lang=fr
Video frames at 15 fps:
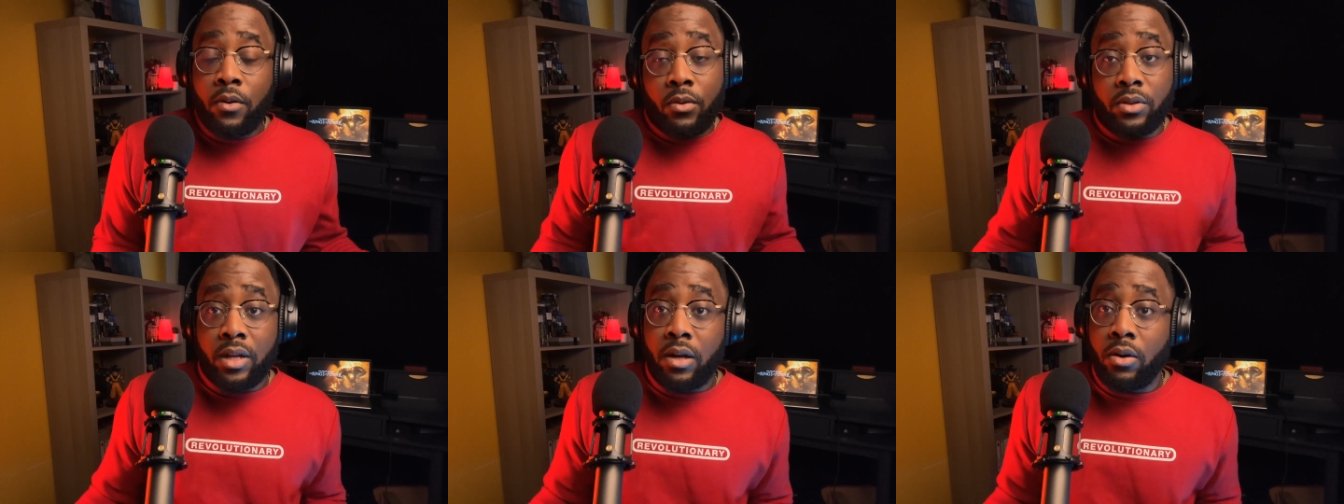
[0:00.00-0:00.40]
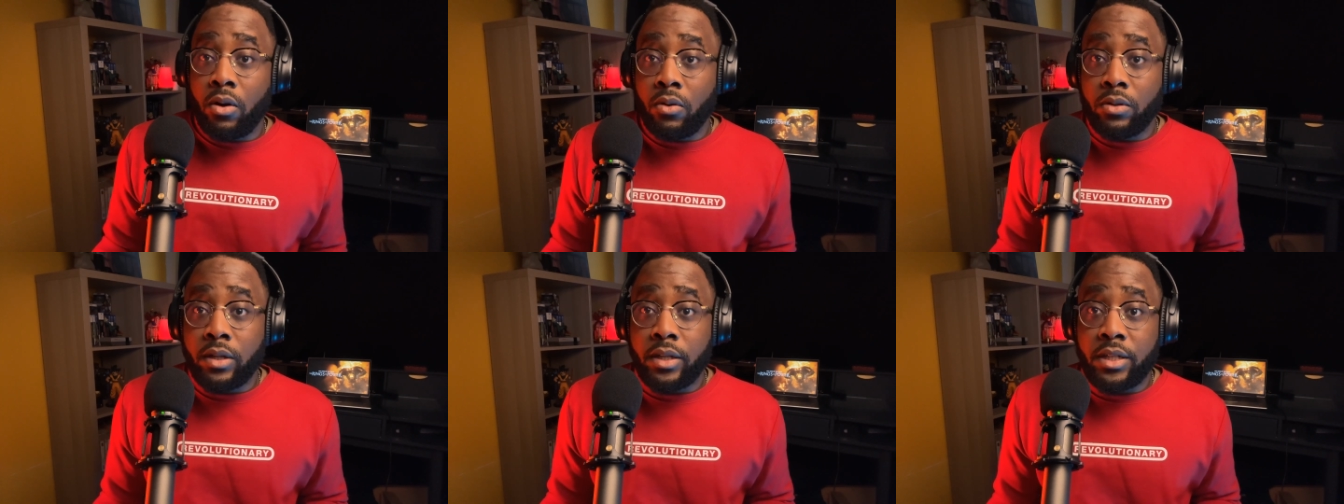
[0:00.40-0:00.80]
On a
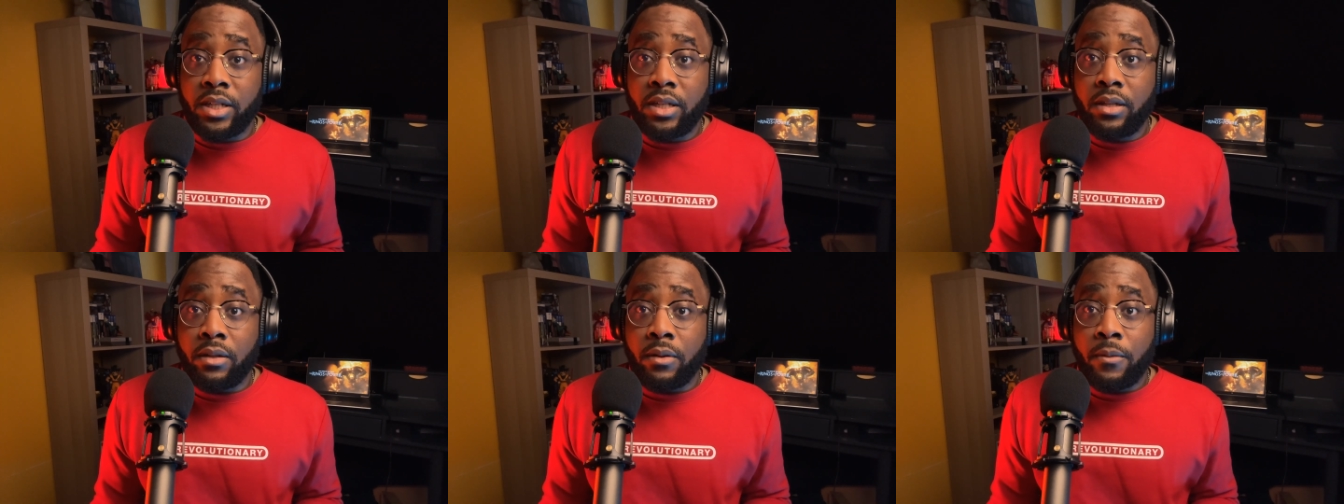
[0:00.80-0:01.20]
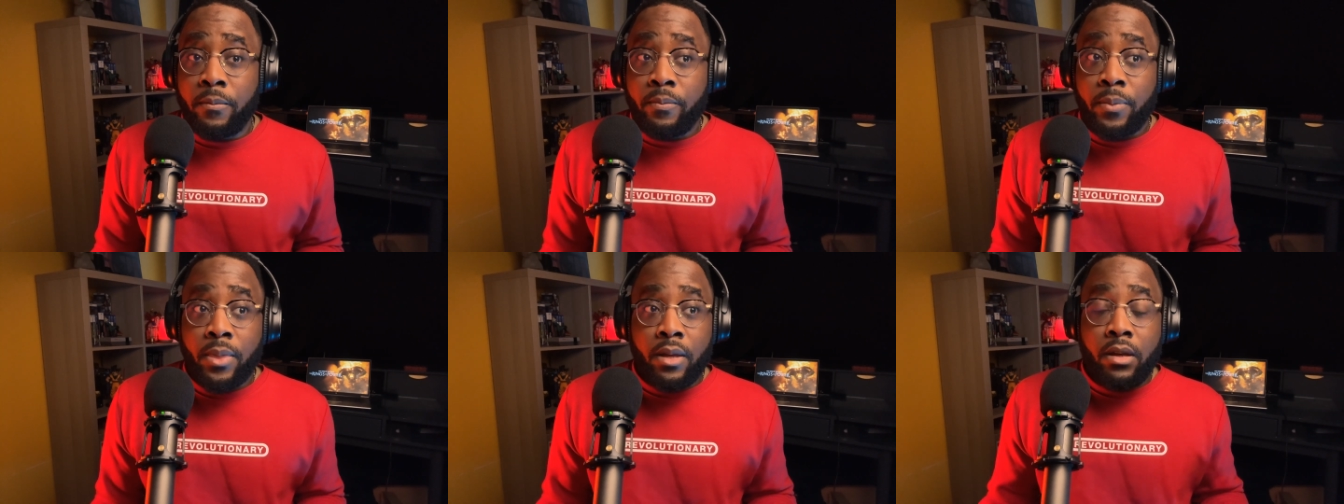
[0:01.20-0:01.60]
leur origine.
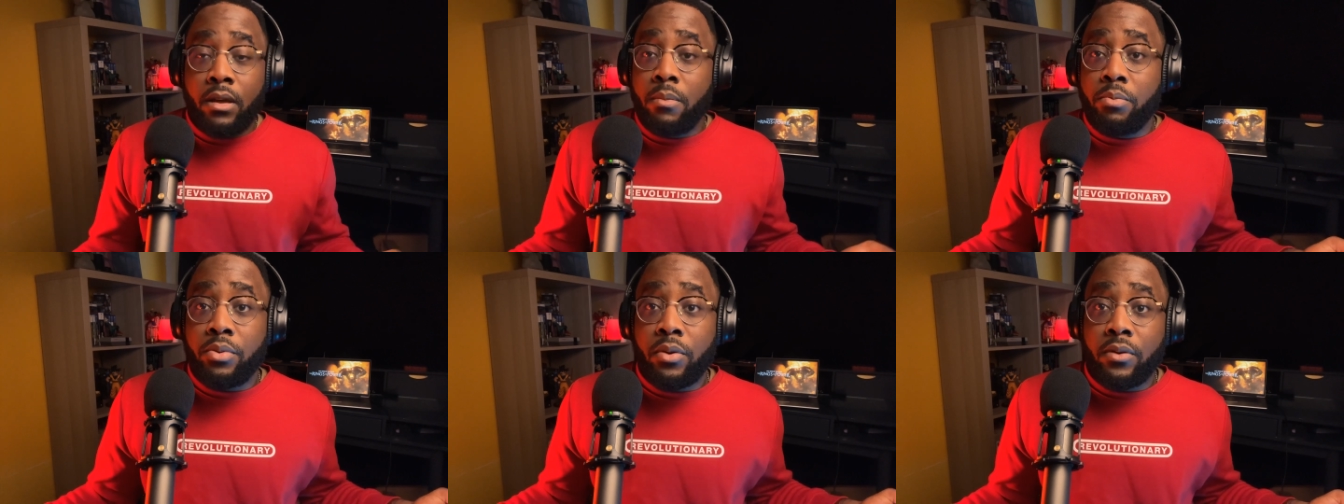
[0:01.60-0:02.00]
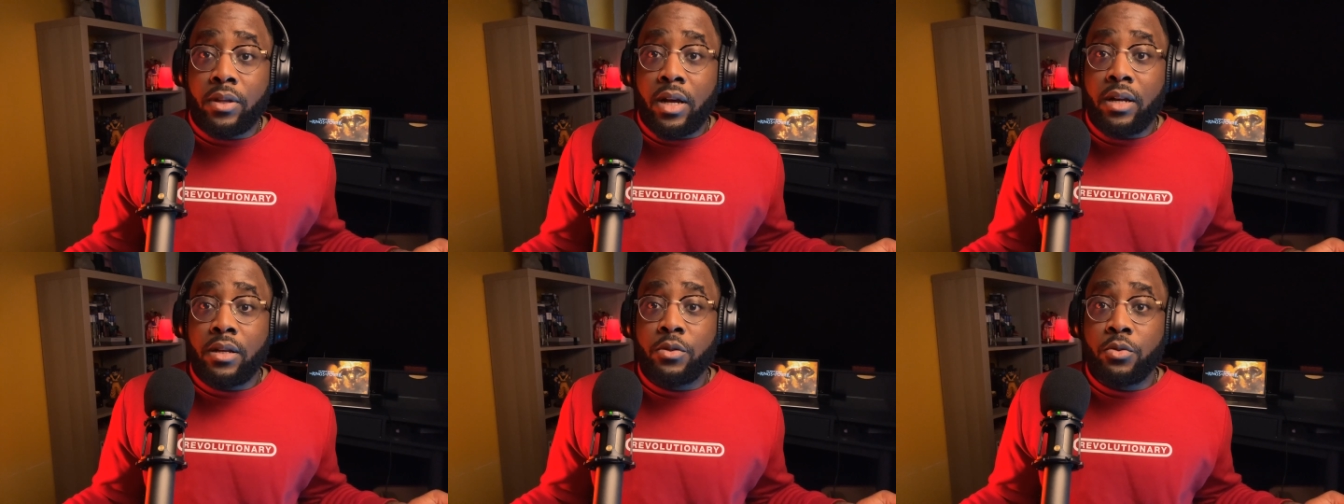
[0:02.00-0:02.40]
Et puis on
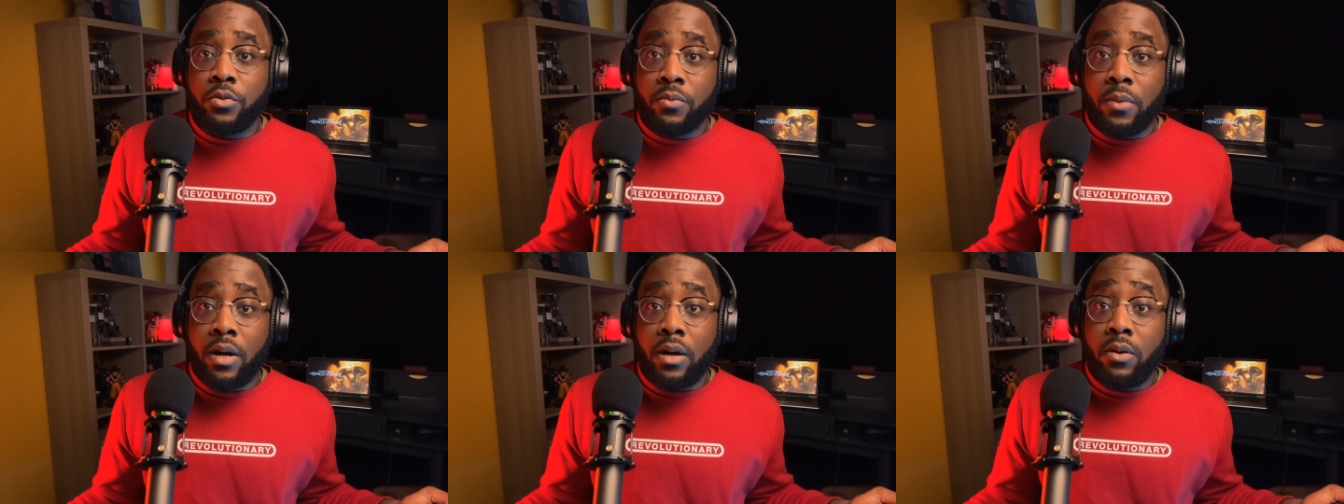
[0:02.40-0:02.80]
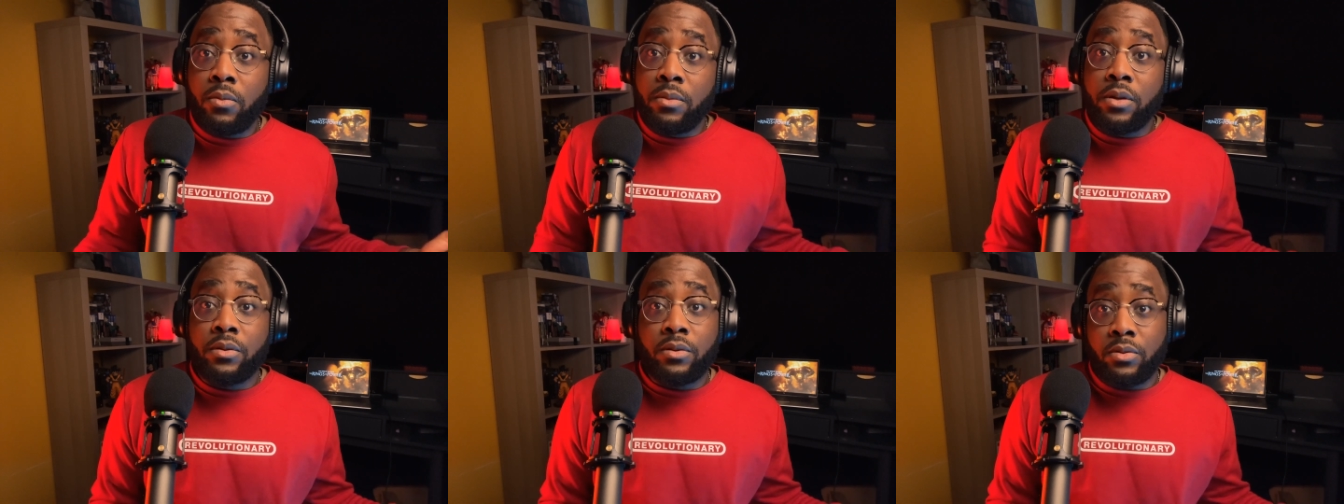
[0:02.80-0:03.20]
a les humains au
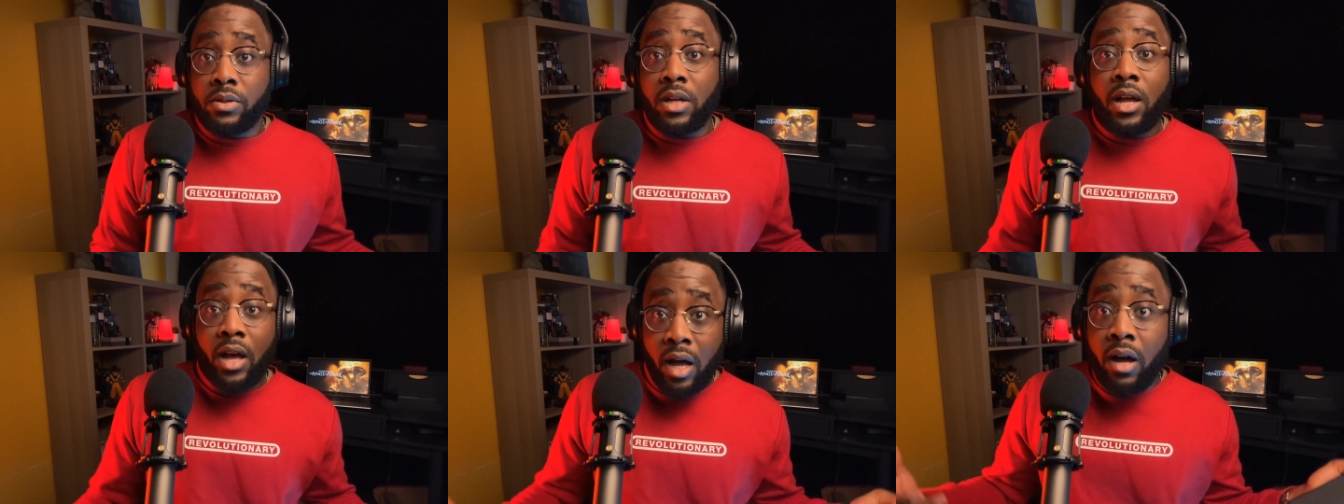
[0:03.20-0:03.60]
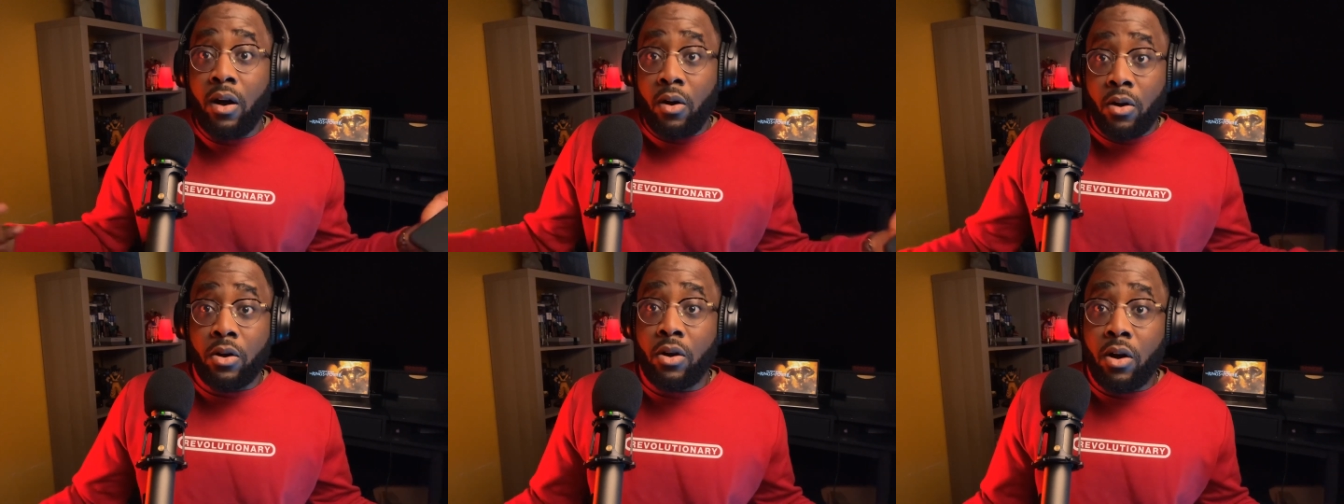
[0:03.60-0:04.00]
milieu de tout ça
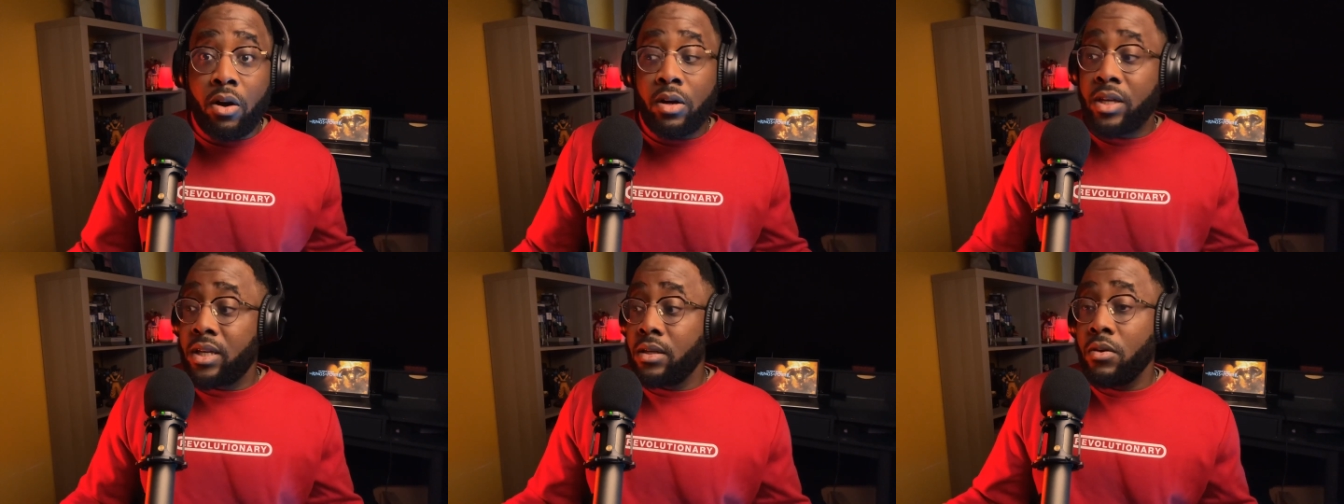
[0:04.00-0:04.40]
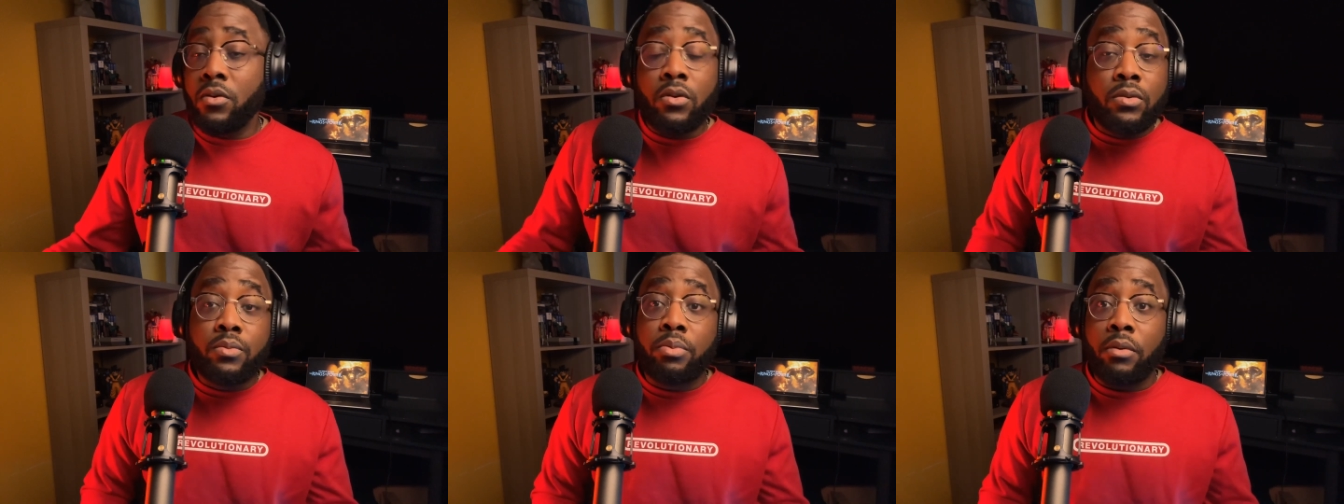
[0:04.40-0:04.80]
encore, qui
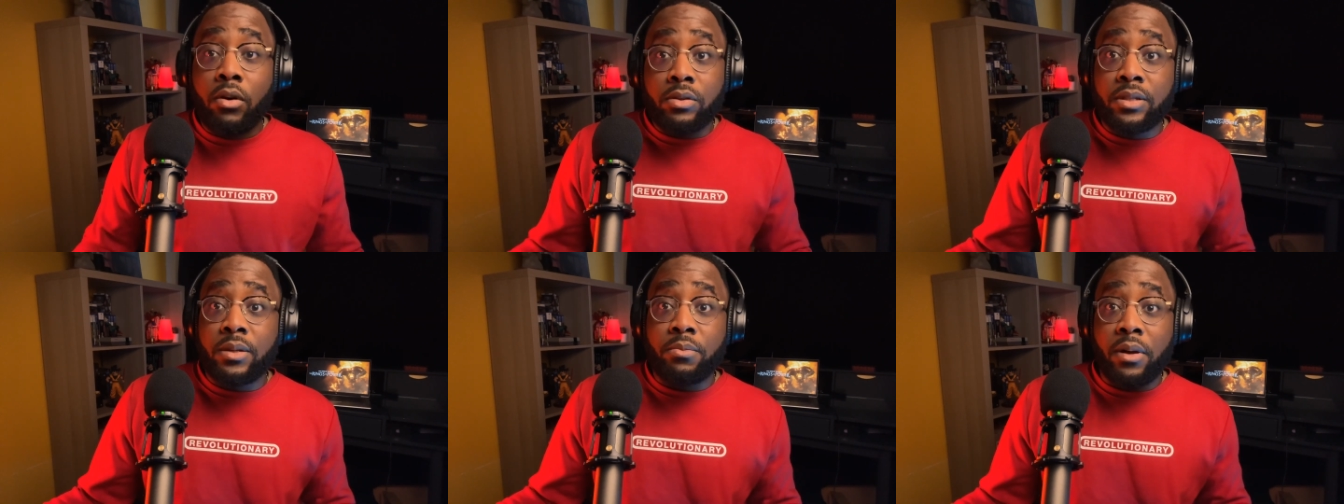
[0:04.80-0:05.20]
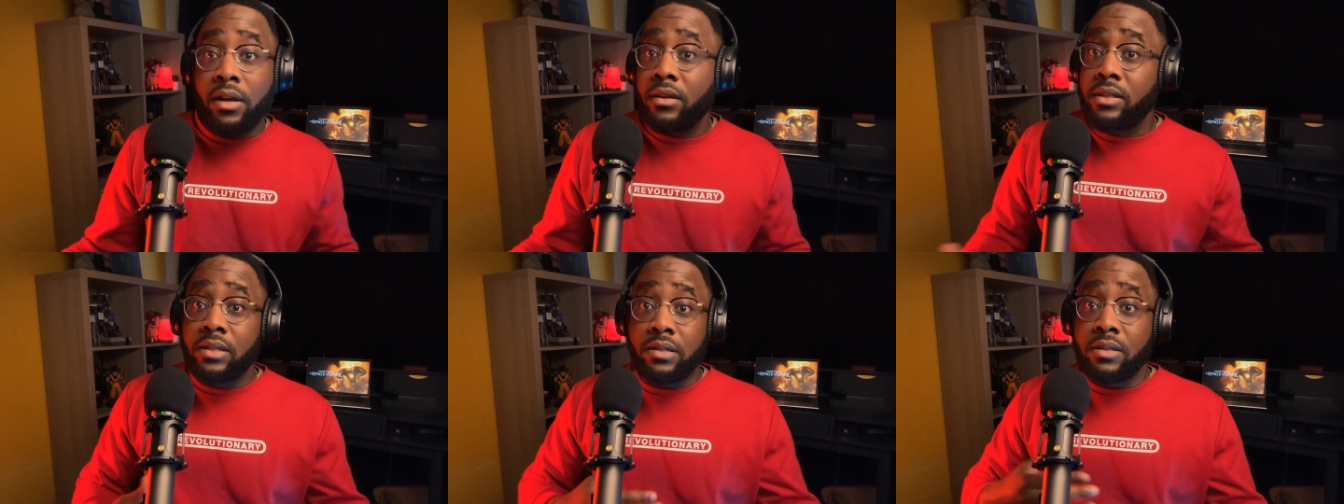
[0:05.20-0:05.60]
eux, on ne sait pas,